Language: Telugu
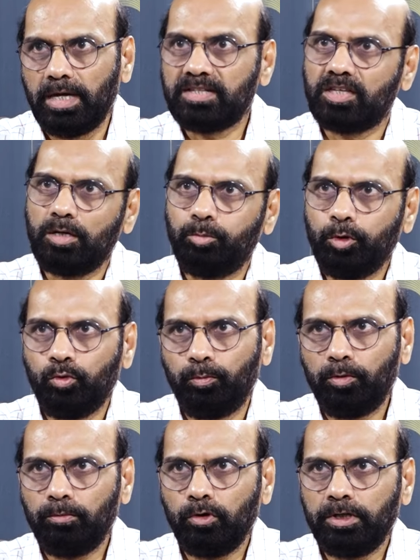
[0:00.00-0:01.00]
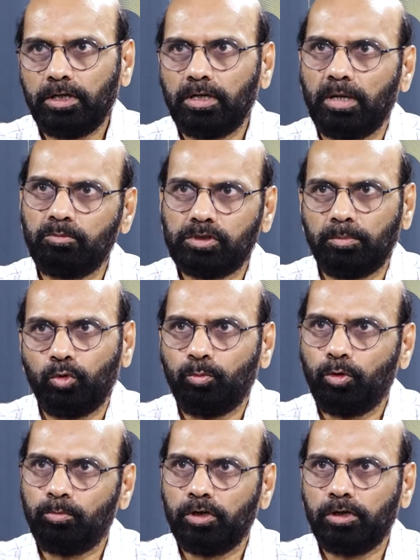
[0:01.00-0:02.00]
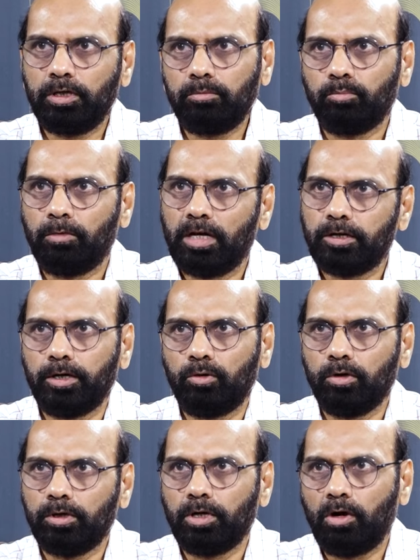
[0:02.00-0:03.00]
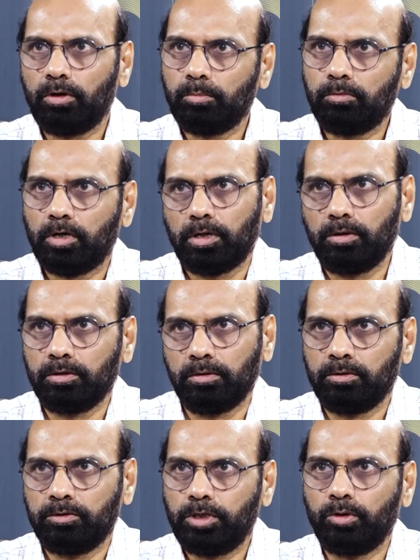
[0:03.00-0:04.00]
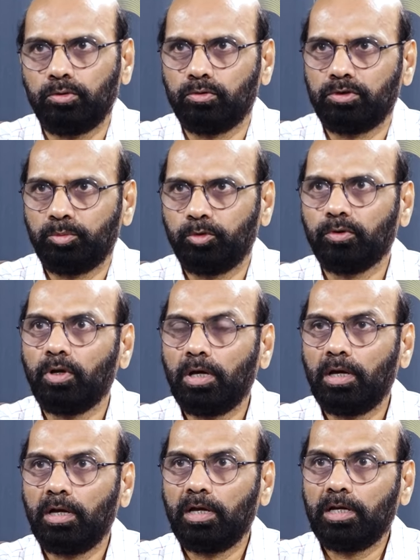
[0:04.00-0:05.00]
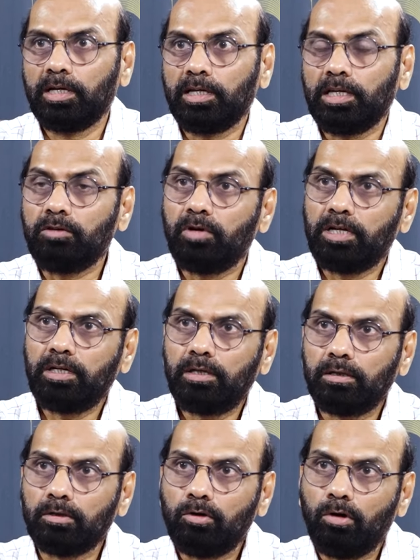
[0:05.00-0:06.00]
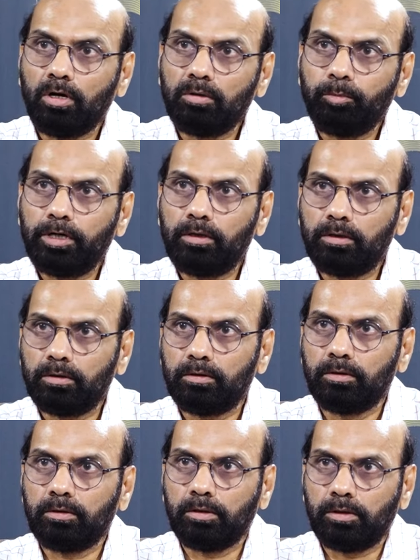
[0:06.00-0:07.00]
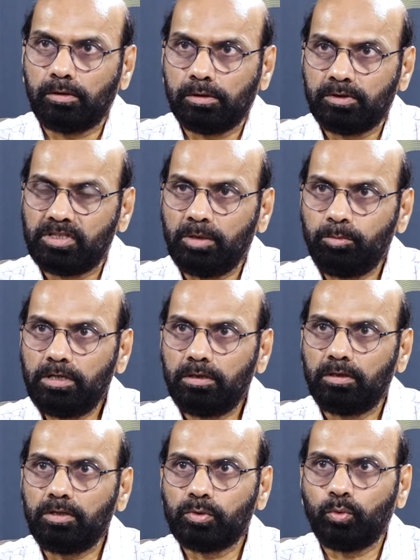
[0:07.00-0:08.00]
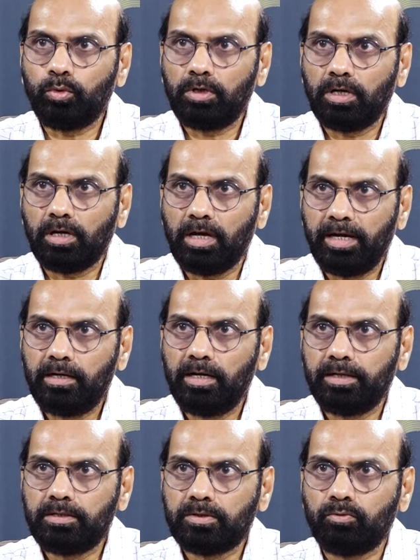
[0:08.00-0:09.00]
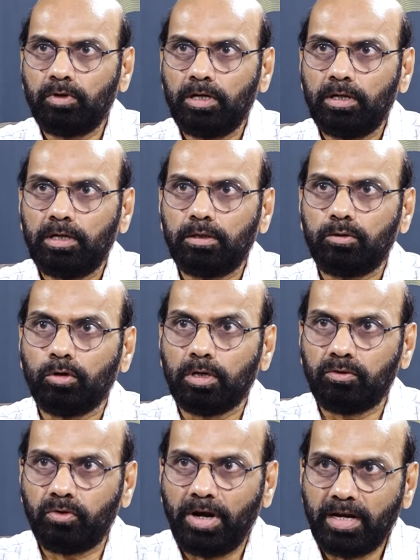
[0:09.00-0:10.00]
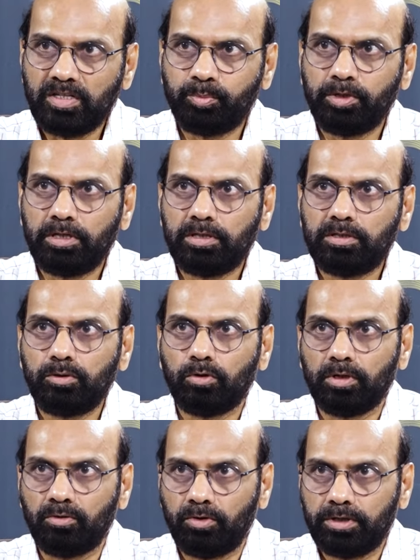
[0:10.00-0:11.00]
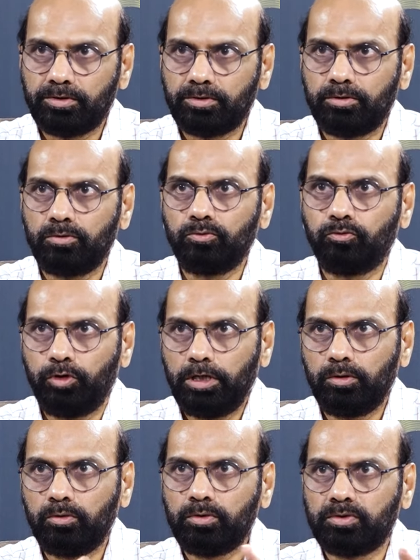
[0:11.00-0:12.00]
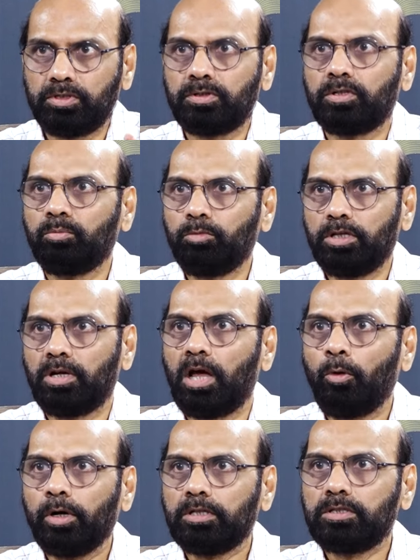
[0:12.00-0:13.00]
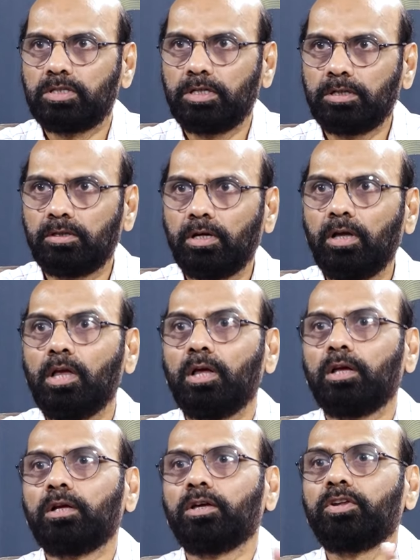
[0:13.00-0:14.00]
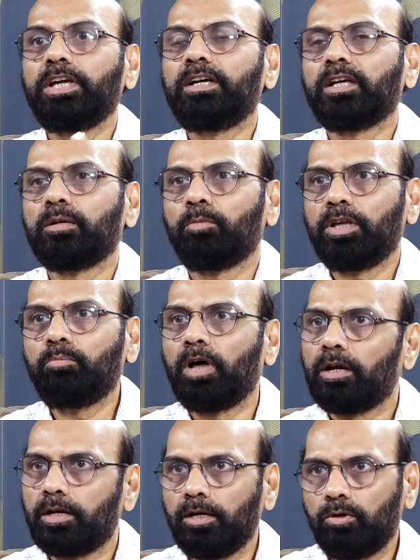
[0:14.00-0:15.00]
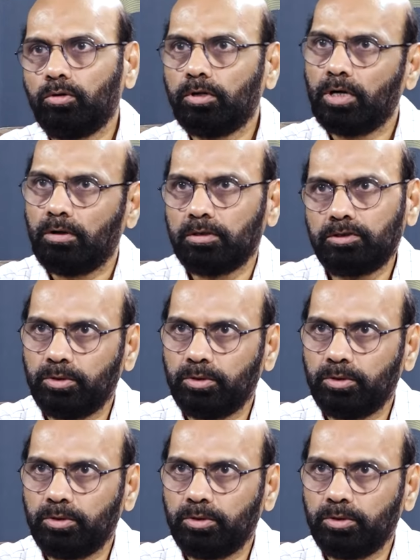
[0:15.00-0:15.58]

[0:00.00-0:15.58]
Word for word: ఎస్ఐపి రూపంలో అయినా లంసం రూపంలో అయినా మార్కెట్లోకి రావడం కల జరుగుతుంది ఇప్పుడు ఇవన్నీ గవర్నమెంట్ సెబీ తీసుకుంటున్న గైడ్లైన్స్ వలన ఒక ట్రాన్స్పెరెన్సీ ఒక ట్రస్ట్ ఫేత్ సిస్టమ్ మీద రావడం చేత రీటైల్ మనీ మార్కెట్లోకి రావడం